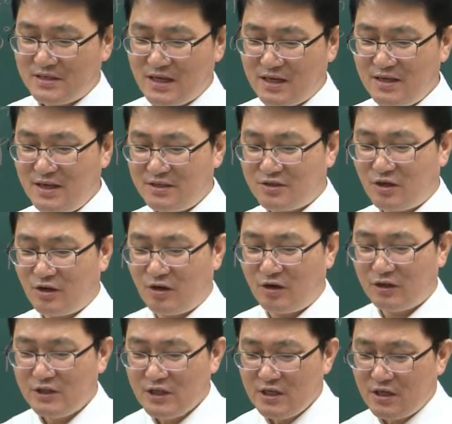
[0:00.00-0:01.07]
자
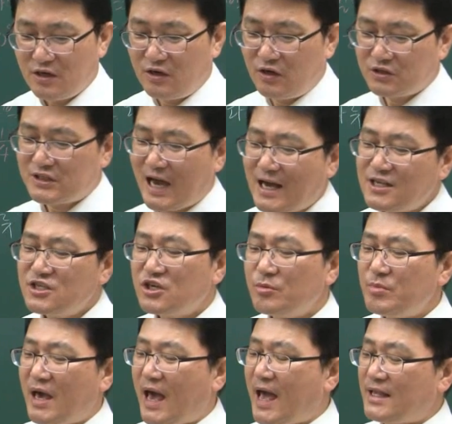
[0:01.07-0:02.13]
그래서 어,
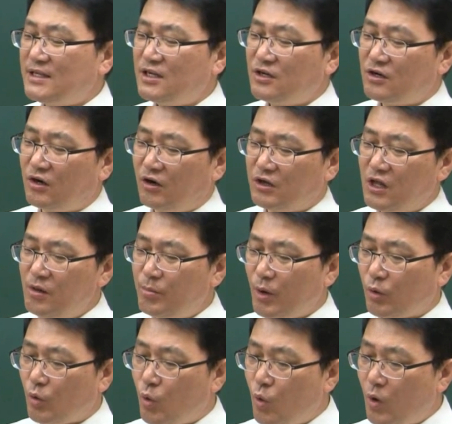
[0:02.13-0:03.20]
장점이 아닌 거
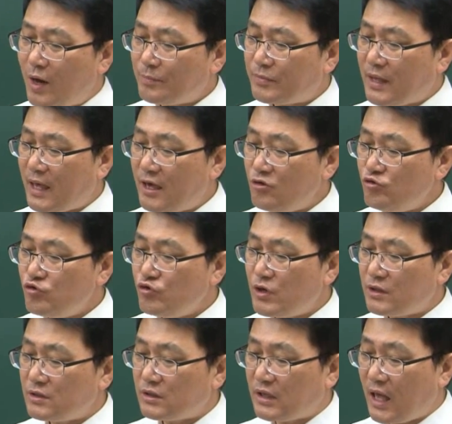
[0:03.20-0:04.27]
1번 고압
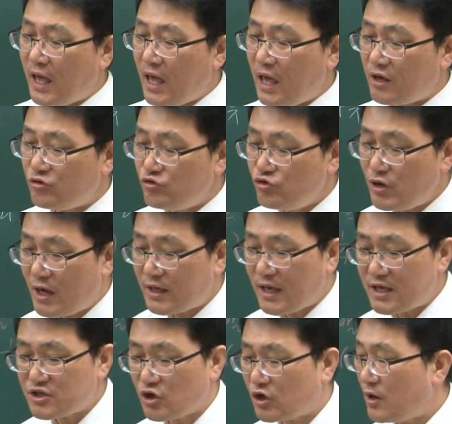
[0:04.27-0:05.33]
대유리,
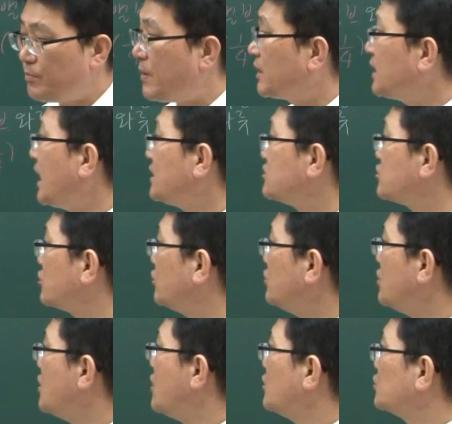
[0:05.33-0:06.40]
대유량에 적합한 게 아니죠.
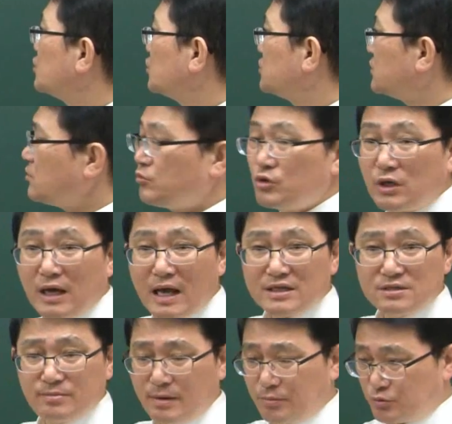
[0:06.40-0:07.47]
이건 지금 우리
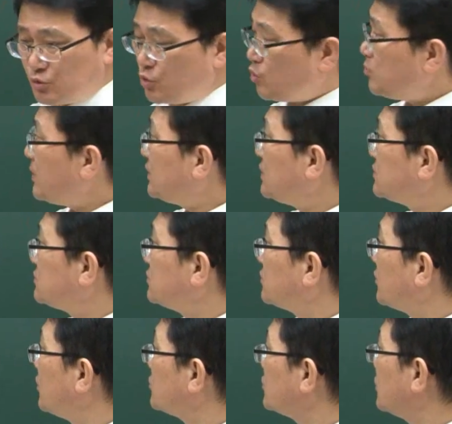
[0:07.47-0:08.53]
가스 밸브 조금만 데
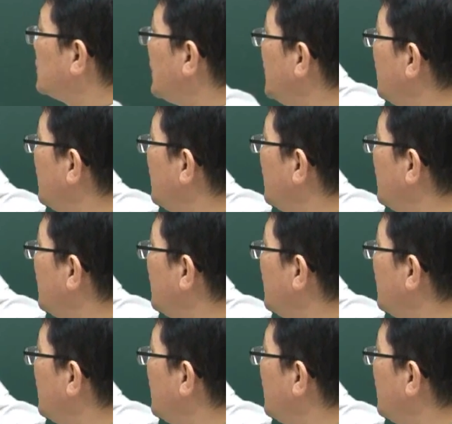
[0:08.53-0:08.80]
쓰는 거죠.